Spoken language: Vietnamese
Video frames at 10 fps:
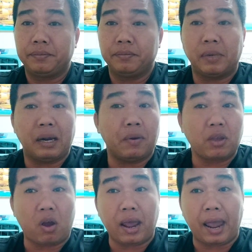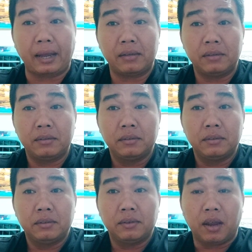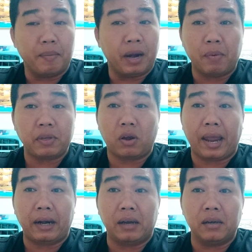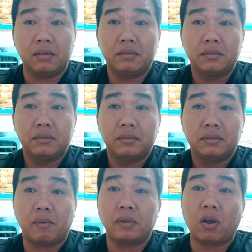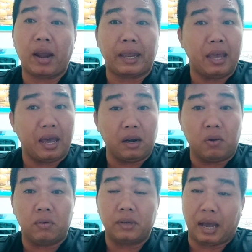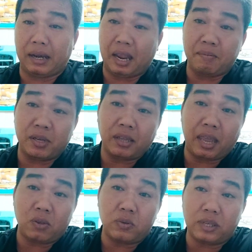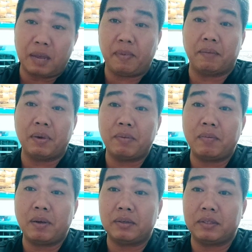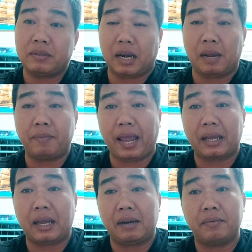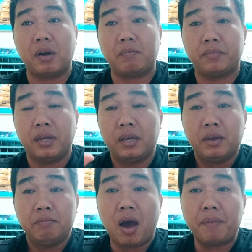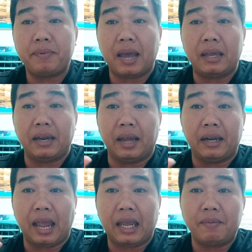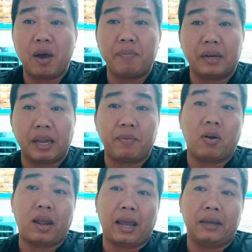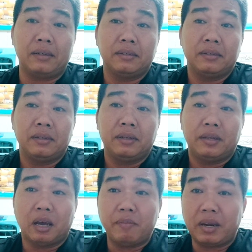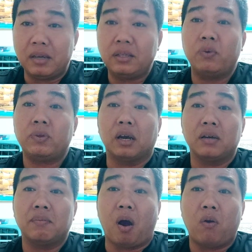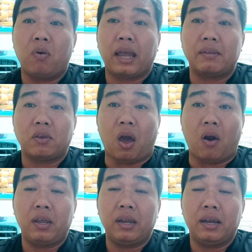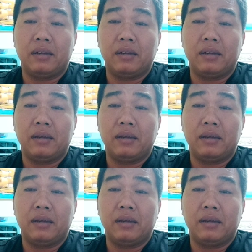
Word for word: mình đâu có cho nó ăn thì mình không có cho nó ăn được không có cho nó ăn gì hết luôn anh em cứ nhét chú xì mình em bước bước bước anh em nhắc cái đứt bóp gây nè nhắc cái bóp mình nên cho nó ăn không anh đưa chú tự nó mổ nó ăn nhỏ nhỏ gì đó